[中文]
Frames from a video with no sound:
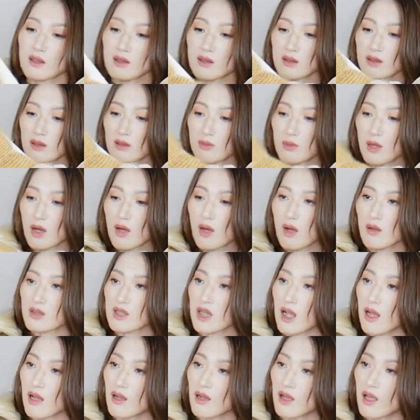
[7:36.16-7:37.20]
它这个毛好
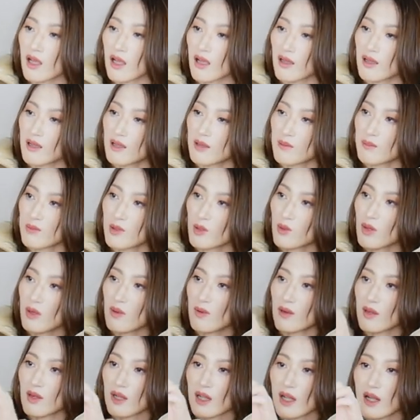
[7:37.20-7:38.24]
长啊，比官
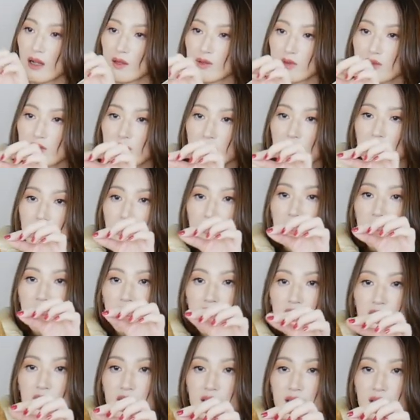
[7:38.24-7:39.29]
网看上去长多
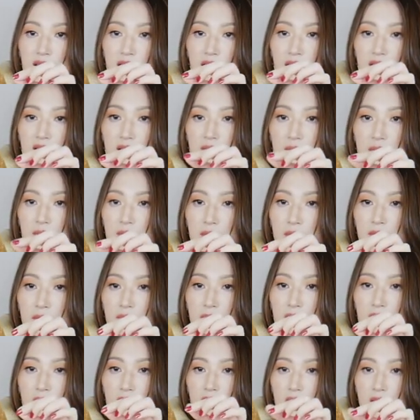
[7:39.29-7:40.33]
了。大家看，
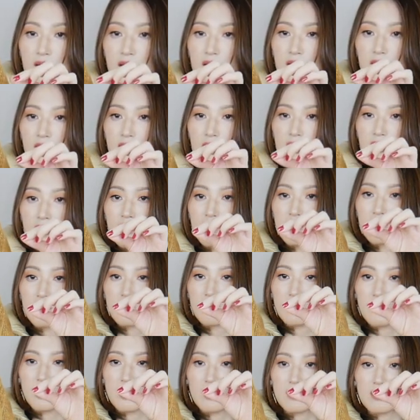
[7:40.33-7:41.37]
这个
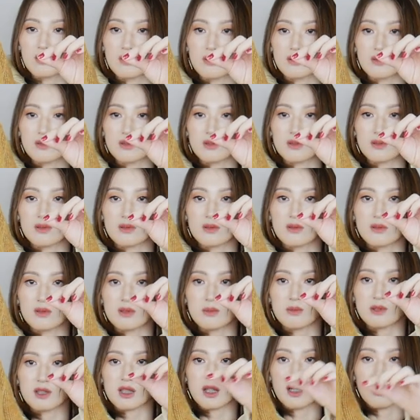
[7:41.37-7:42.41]
毛这
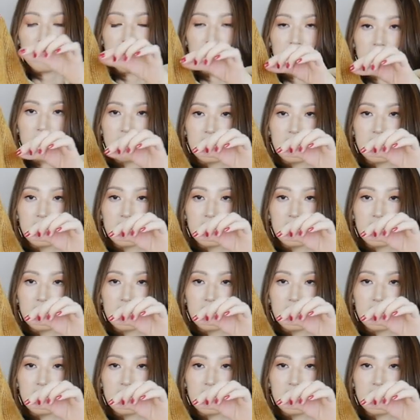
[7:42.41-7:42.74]
么长。